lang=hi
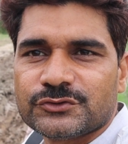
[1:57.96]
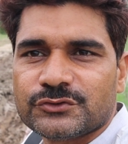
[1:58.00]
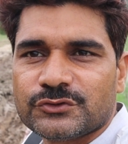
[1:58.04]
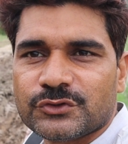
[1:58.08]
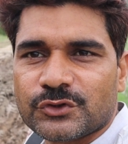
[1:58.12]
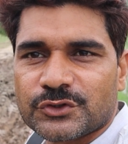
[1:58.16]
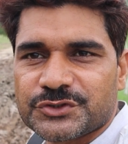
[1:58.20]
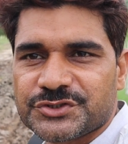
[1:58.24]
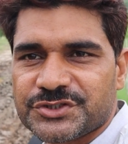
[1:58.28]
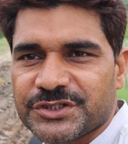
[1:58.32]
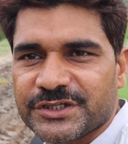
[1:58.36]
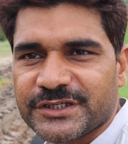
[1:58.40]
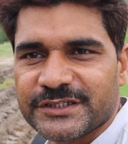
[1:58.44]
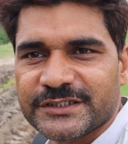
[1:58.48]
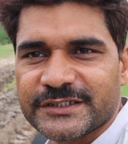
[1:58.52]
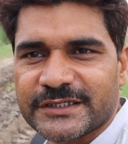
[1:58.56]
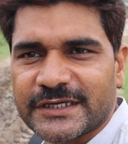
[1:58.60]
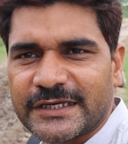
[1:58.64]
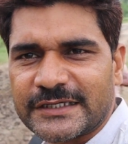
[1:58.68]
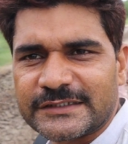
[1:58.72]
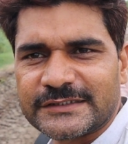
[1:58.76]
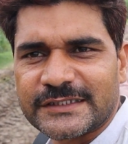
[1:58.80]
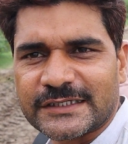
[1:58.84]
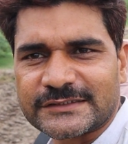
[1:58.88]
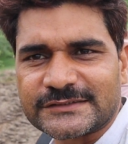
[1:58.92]
तो जी
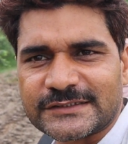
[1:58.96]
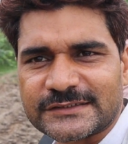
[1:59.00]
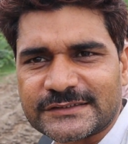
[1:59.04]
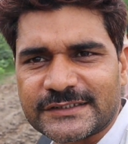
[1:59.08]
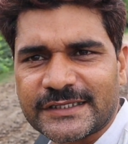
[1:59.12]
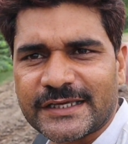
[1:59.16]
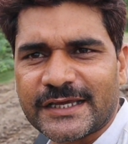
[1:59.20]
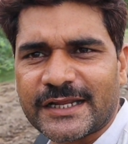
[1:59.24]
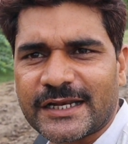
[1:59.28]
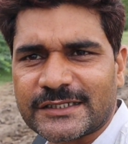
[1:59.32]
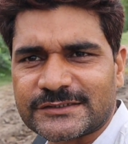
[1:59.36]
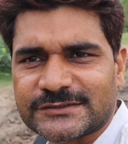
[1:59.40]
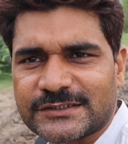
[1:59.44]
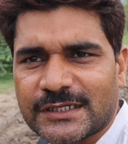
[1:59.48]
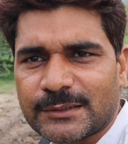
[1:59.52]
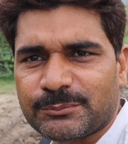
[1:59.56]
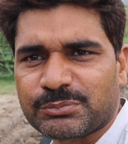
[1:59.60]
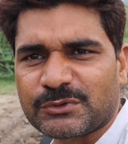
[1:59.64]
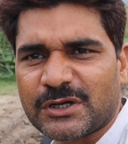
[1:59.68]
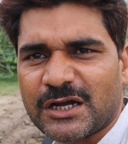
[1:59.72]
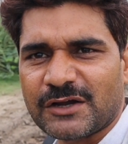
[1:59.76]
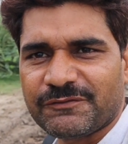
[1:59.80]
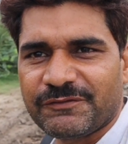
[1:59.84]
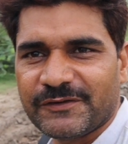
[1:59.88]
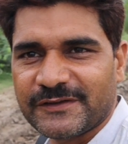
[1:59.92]
ये देख सकते हैं रास्ता
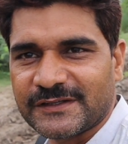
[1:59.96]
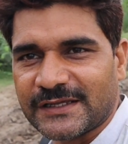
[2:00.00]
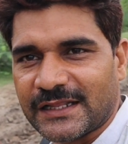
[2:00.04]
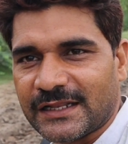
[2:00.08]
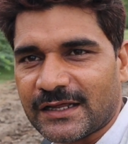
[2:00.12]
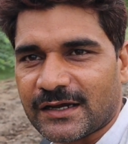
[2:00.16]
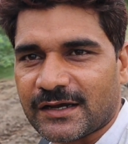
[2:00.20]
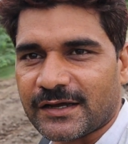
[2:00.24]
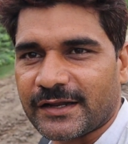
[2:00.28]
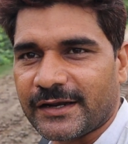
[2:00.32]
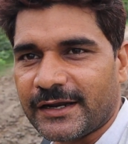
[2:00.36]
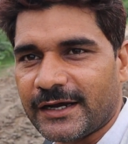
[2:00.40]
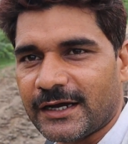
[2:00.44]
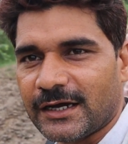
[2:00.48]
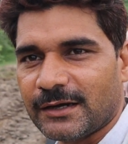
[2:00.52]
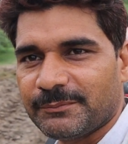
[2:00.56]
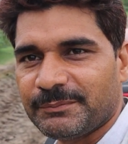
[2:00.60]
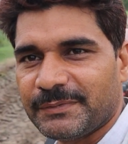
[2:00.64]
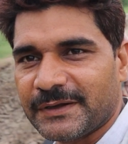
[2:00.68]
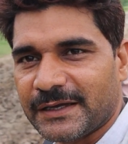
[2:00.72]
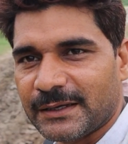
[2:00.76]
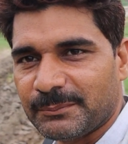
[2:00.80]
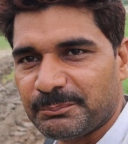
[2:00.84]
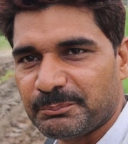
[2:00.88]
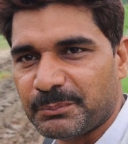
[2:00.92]
काफ़ी ज़्यादा
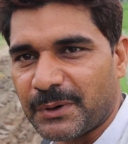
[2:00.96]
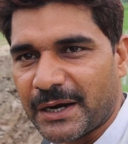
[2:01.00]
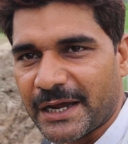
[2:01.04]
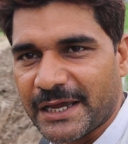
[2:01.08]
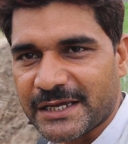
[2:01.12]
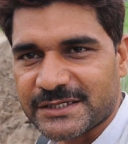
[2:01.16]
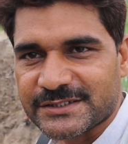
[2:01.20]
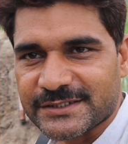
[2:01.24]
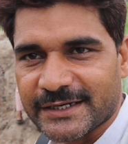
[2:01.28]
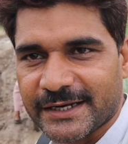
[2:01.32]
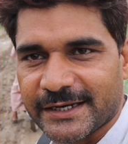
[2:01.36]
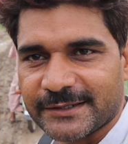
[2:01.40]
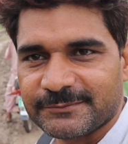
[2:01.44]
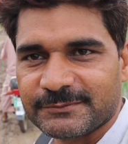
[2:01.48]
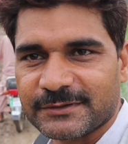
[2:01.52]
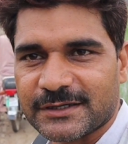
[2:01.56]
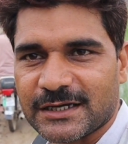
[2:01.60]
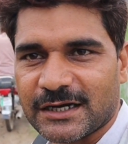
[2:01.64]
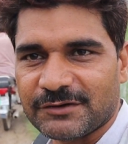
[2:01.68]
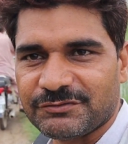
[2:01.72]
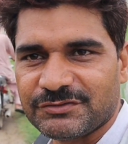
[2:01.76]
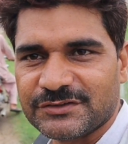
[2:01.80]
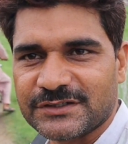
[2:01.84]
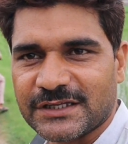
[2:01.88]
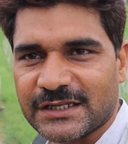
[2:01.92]
ख़राब है बाइक चलाने में
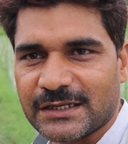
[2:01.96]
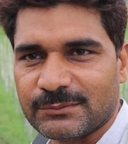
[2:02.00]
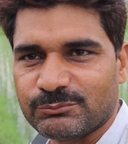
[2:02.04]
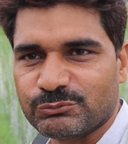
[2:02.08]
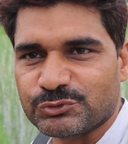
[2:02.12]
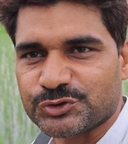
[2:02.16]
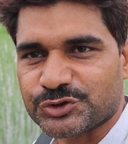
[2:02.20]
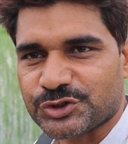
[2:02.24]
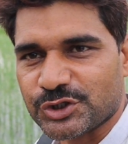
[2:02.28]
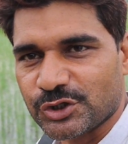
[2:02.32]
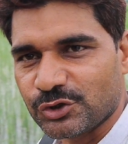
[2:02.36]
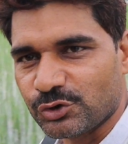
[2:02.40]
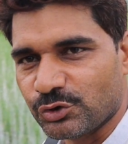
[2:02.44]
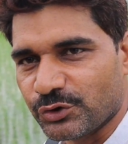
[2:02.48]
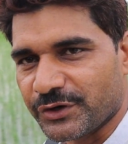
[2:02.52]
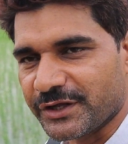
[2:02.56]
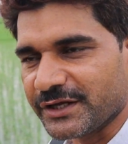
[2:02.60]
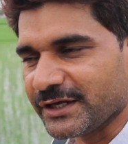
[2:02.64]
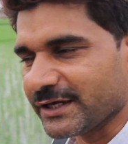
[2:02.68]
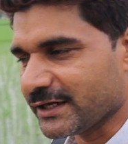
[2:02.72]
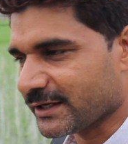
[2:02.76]
काफ़ी ज़्यादा मुश्किल हो रही